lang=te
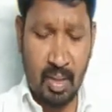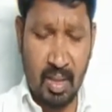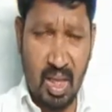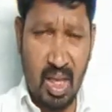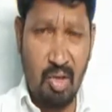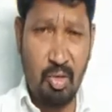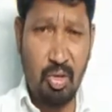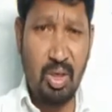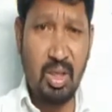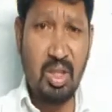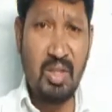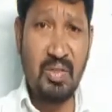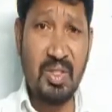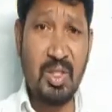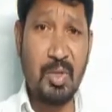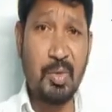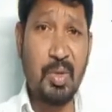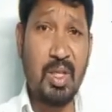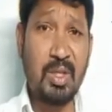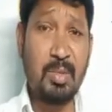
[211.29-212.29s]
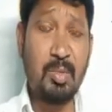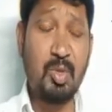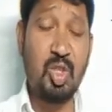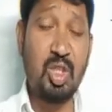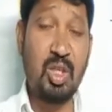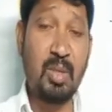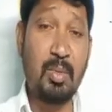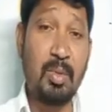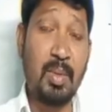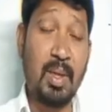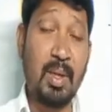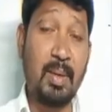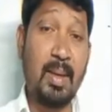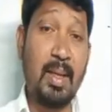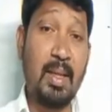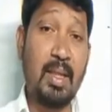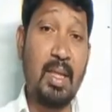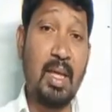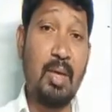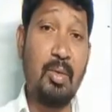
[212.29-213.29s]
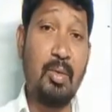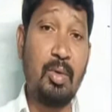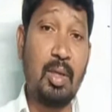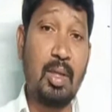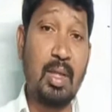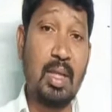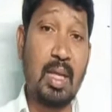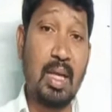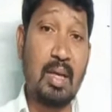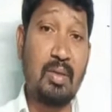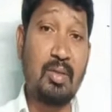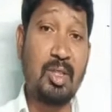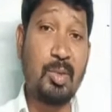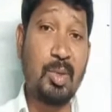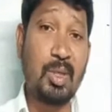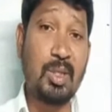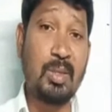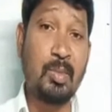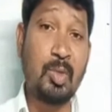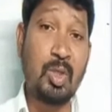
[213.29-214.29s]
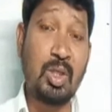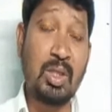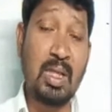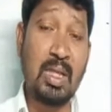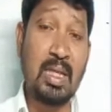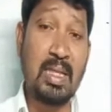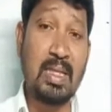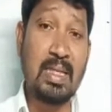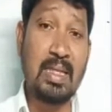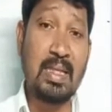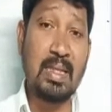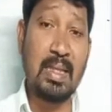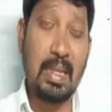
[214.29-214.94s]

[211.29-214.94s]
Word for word: దేవుని అందు విశ్వాసం ఉంచినప్పుడు మనం దేవుని అందు ఎలా విశ్వాసం ఉంచాలంటే